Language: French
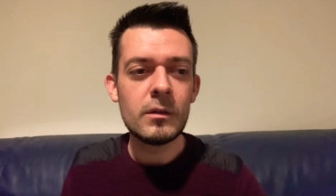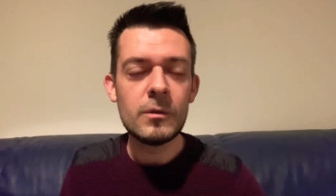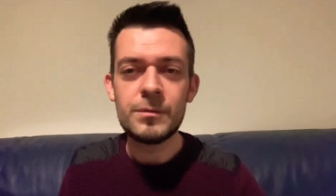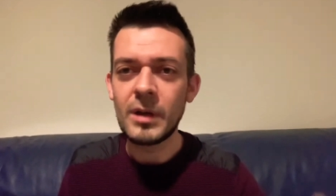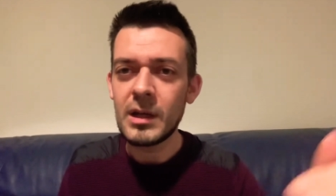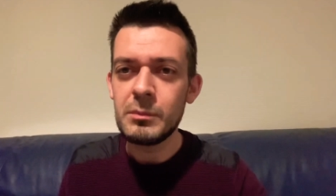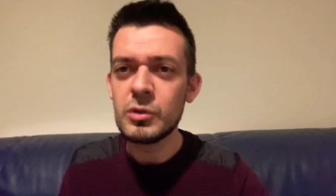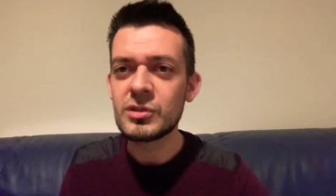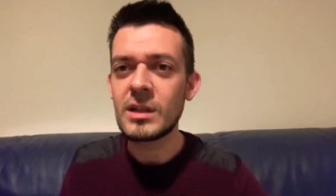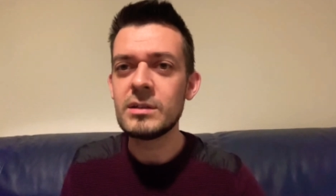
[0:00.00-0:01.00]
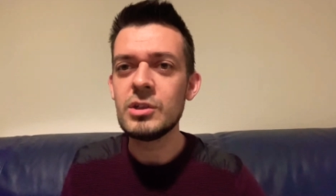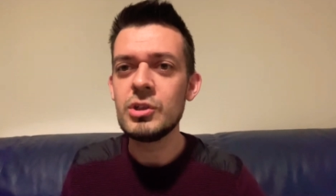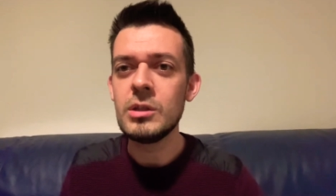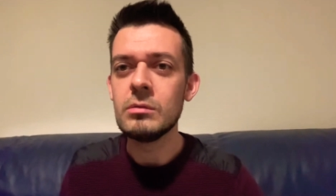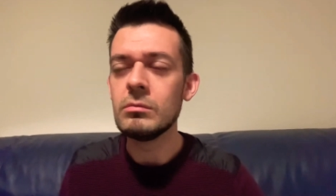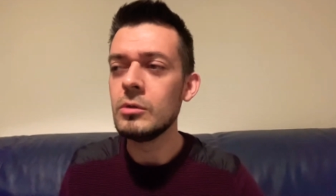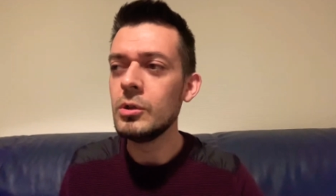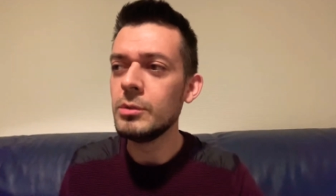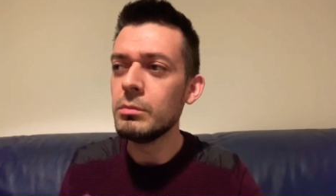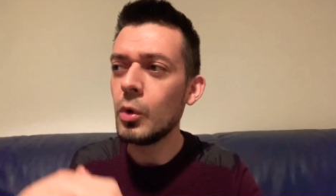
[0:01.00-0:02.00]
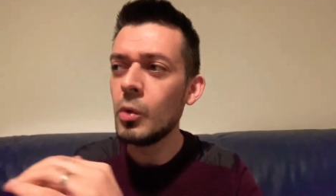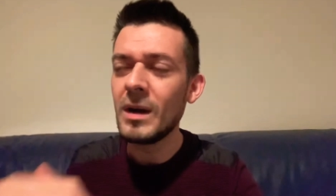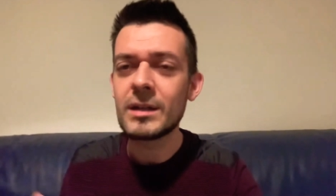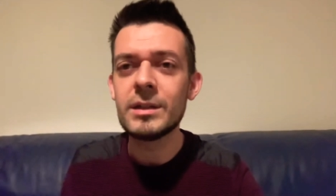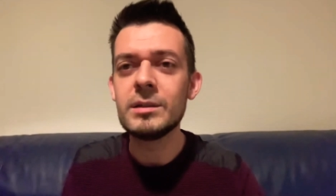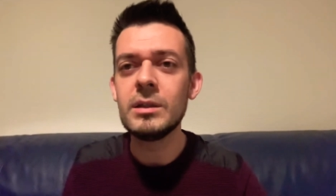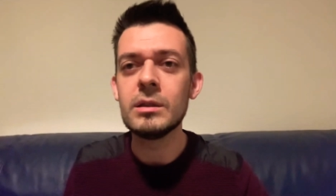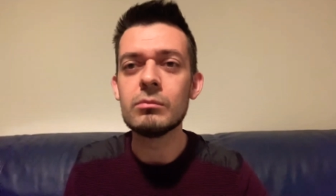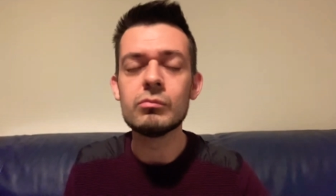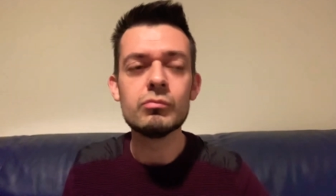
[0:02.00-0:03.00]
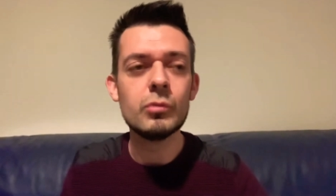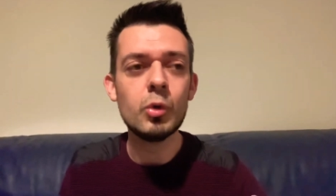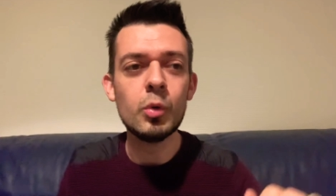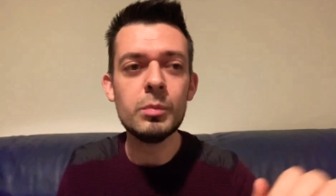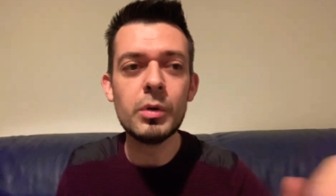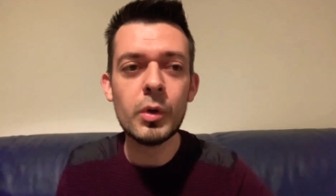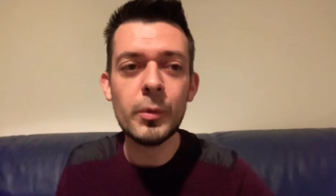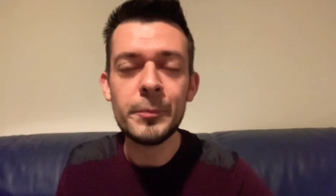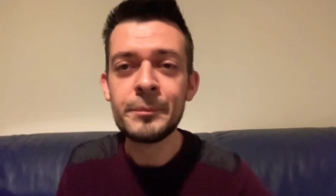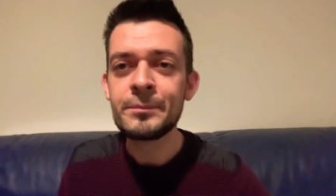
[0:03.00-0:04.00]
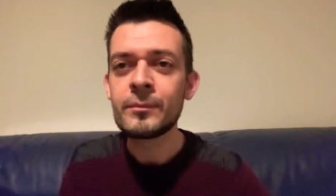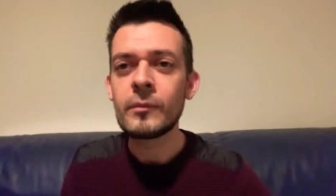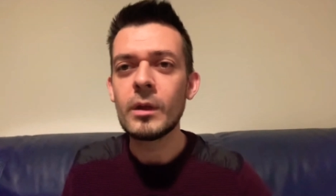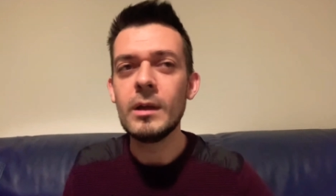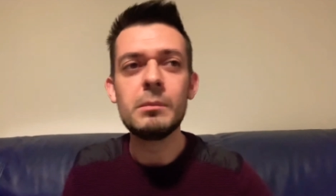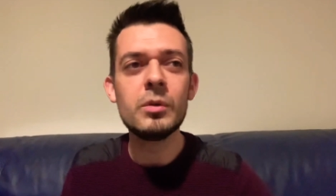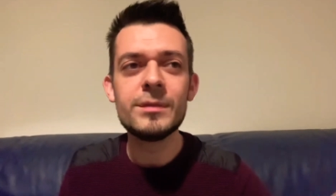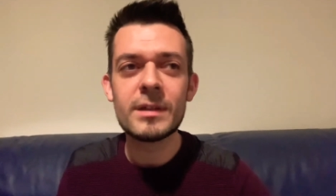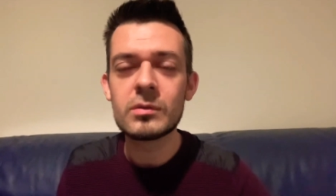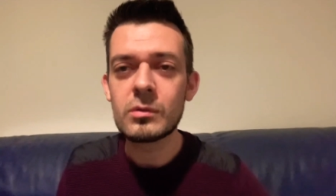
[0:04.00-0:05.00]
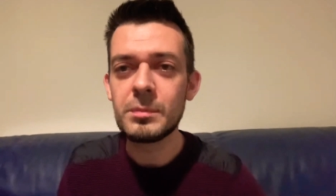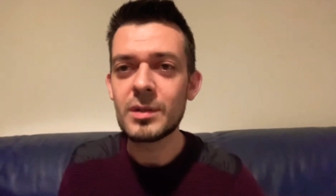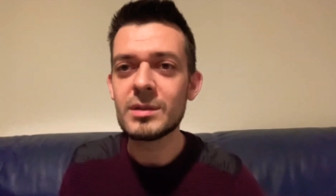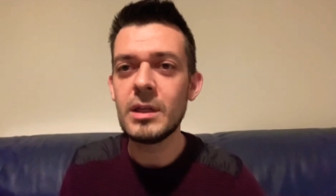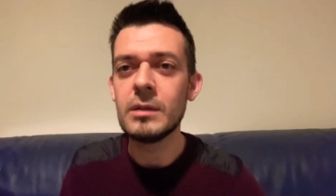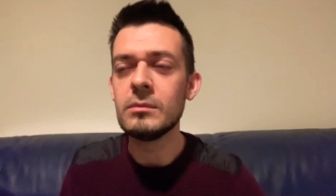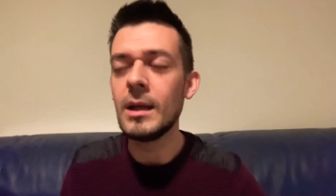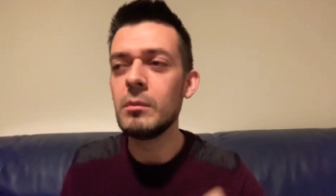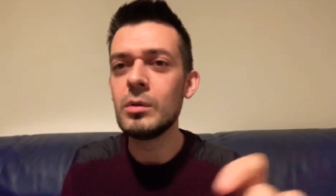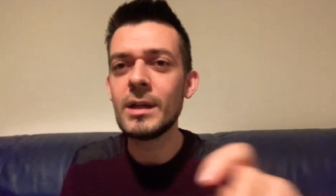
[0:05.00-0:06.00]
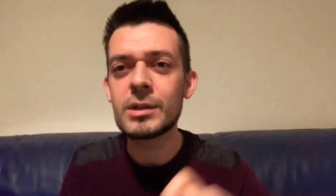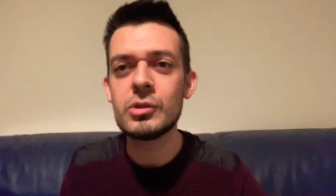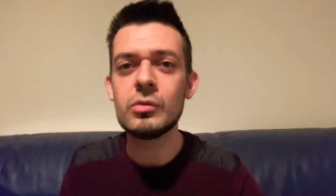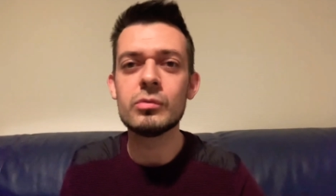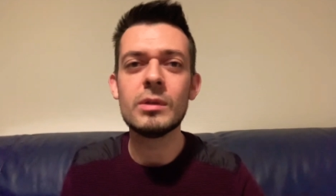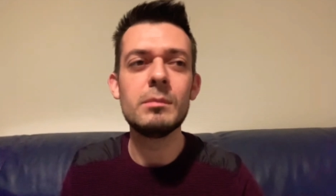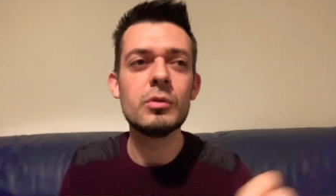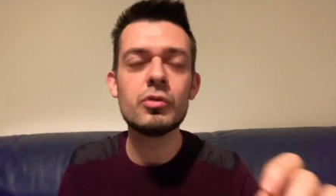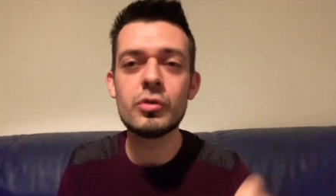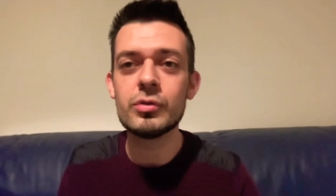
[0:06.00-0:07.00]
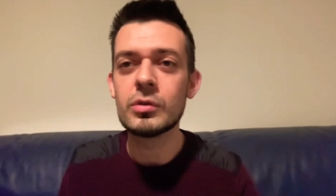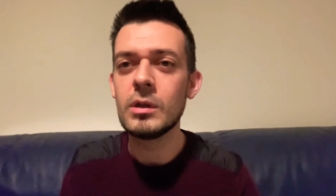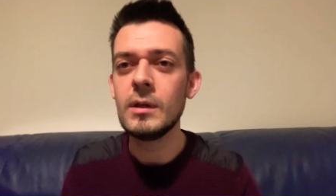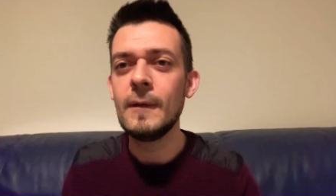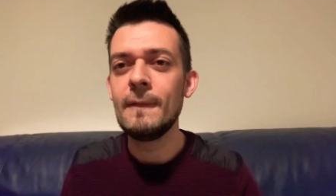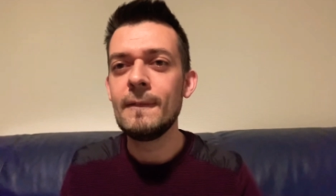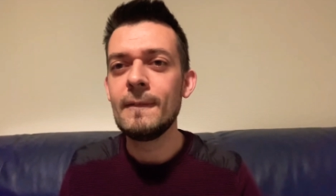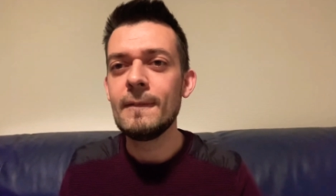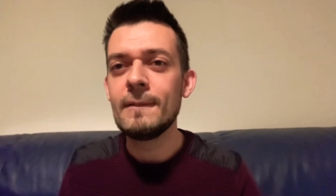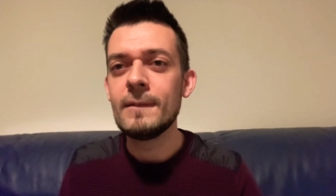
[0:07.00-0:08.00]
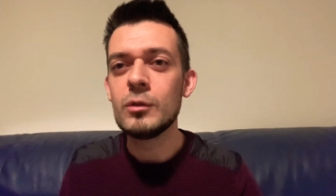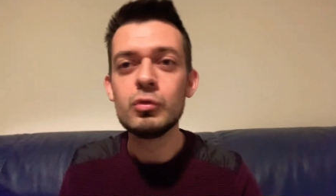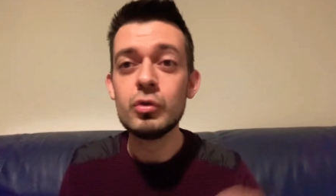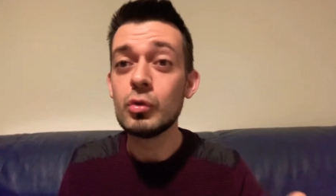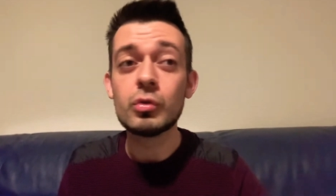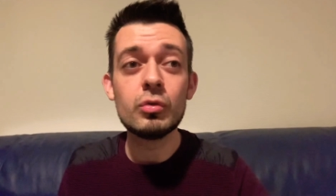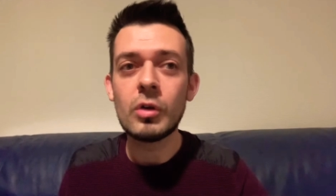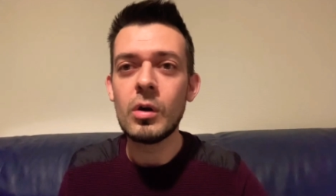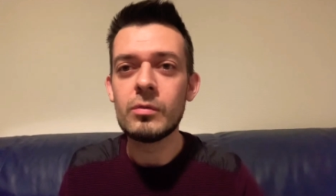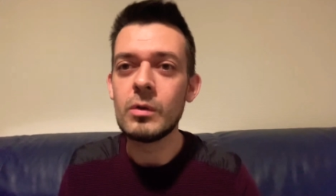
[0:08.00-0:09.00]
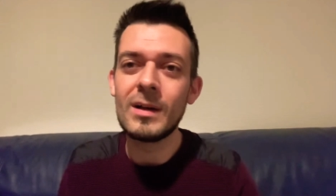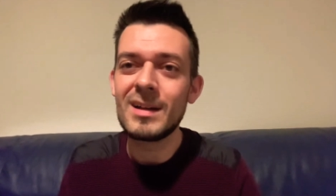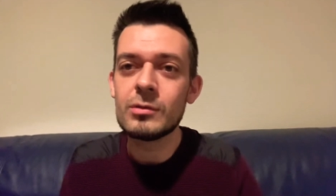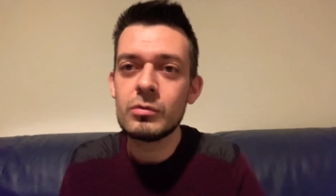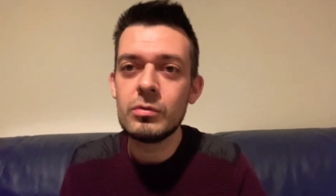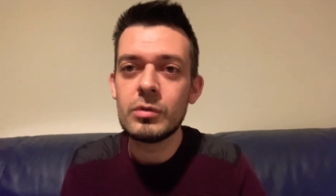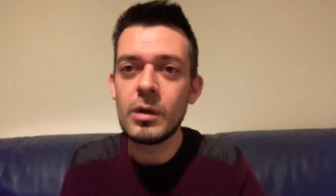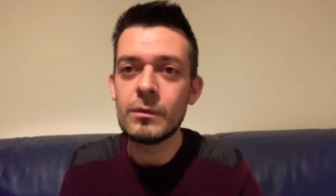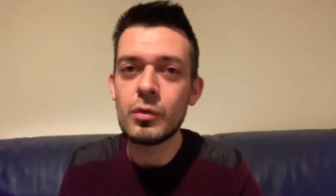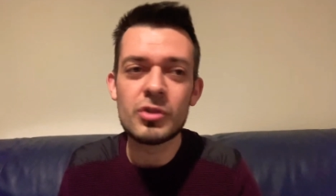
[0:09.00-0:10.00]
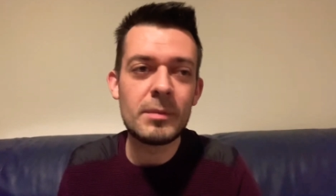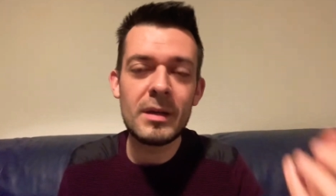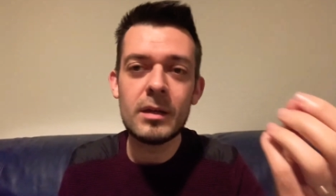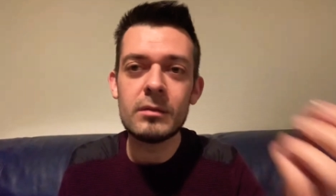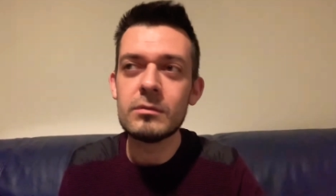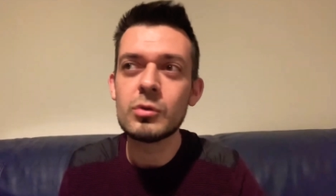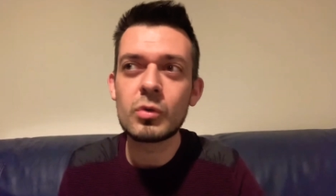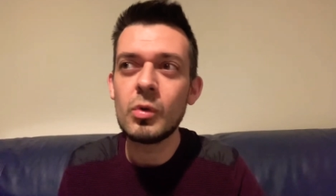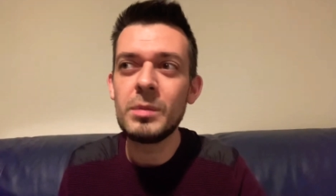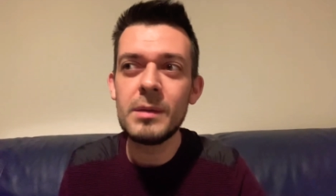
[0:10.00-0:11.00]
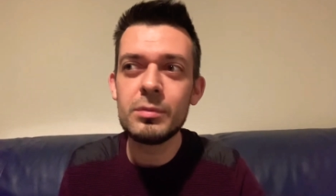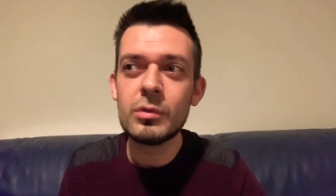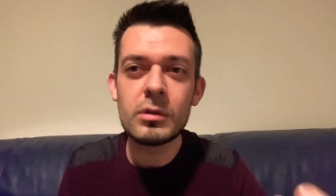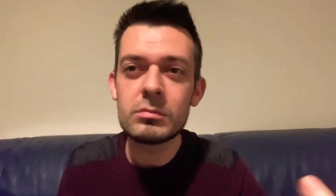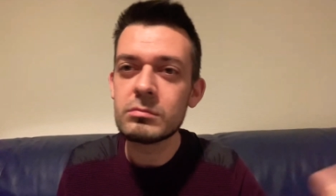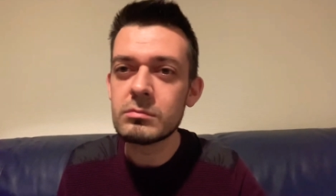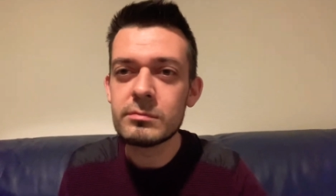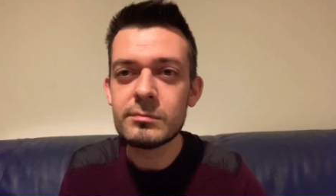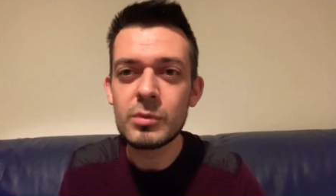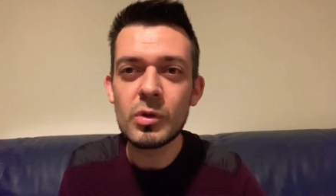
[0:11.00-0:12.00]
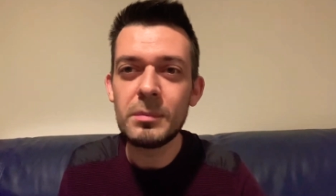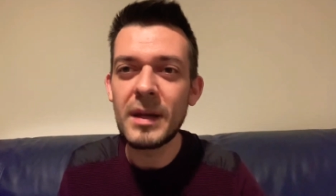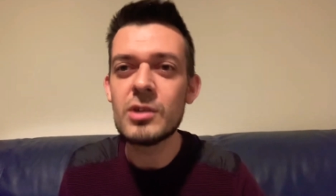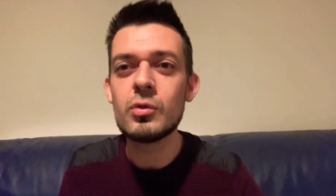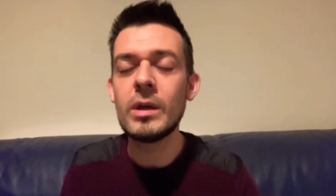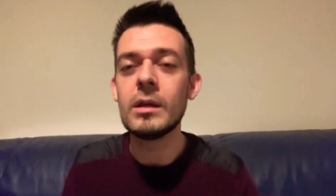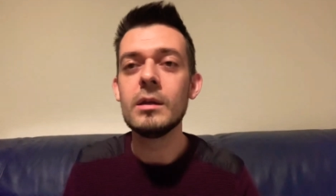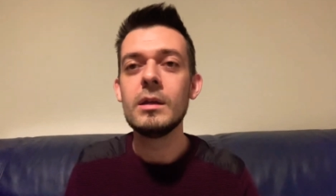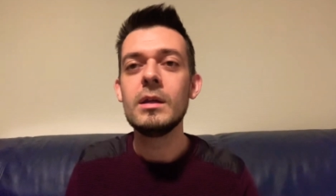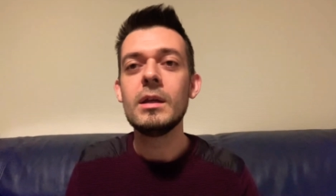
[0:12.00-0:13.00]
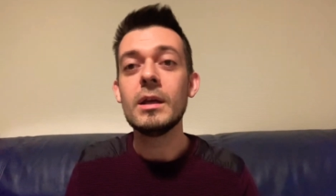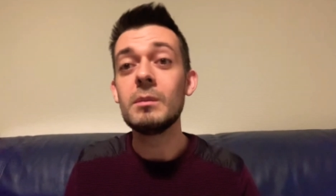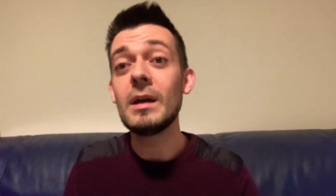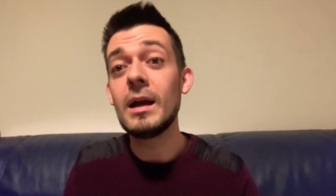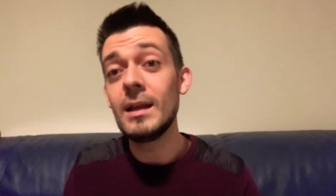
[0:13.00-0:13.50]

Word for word: faire les bonnes stratégies, les bons marketing, le bon, la bonne façon de penser, la bonne action, la bonne chose toujours, tout le temps, faut avoir raison tout le temps, faut jamais se tromper pour, pour ne pas échouer. Eh bien, la